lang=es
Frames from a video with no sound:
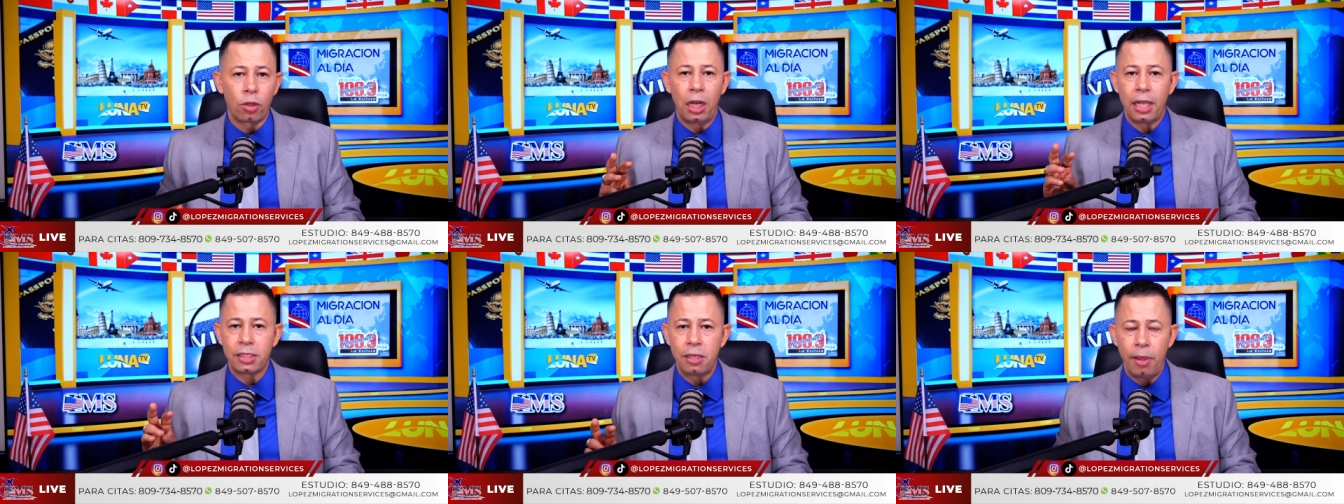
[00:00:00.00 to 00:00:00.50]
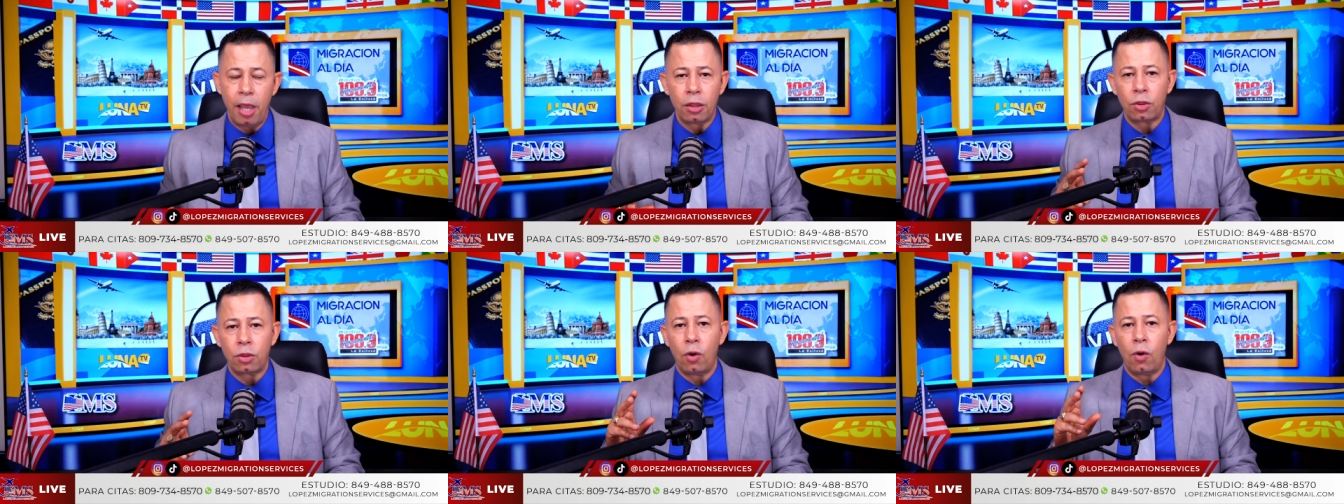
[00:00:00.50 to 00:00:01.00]
el
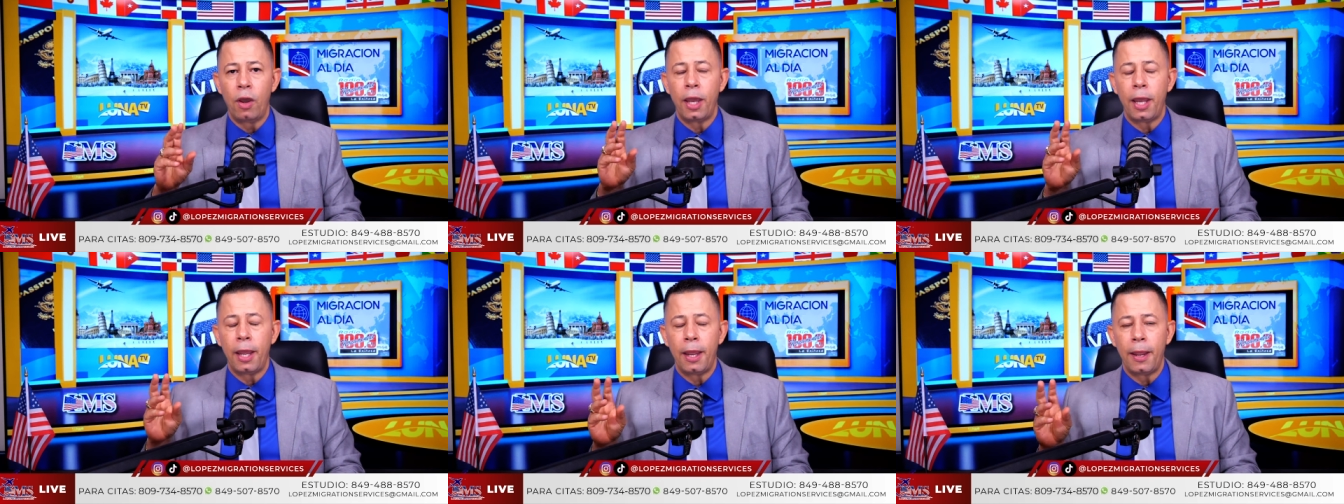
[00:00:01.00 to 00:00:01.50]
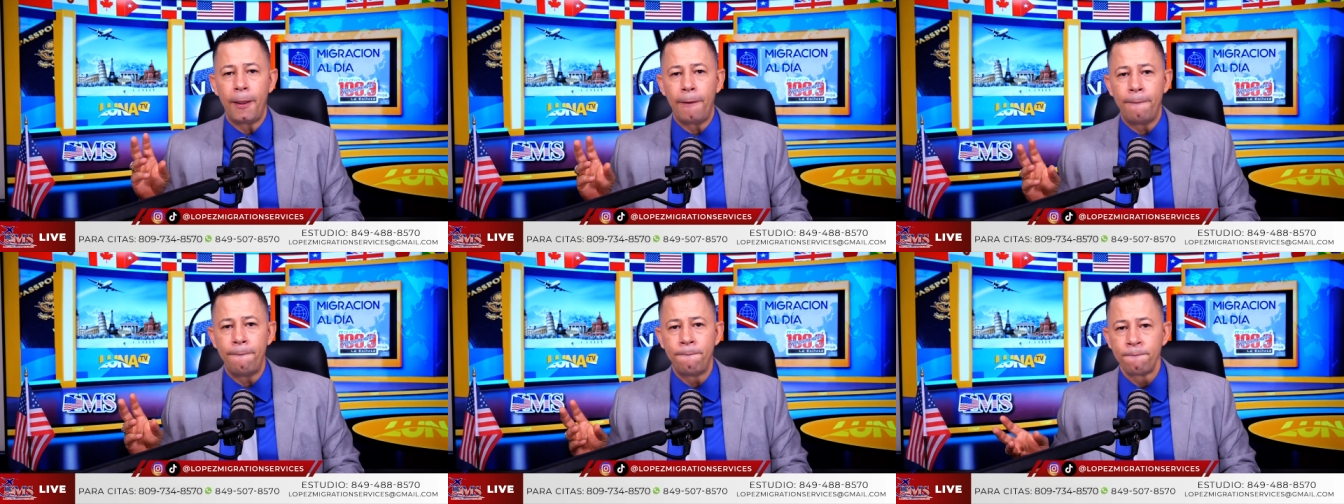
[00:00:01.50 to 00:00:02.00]
nacimiento, eh,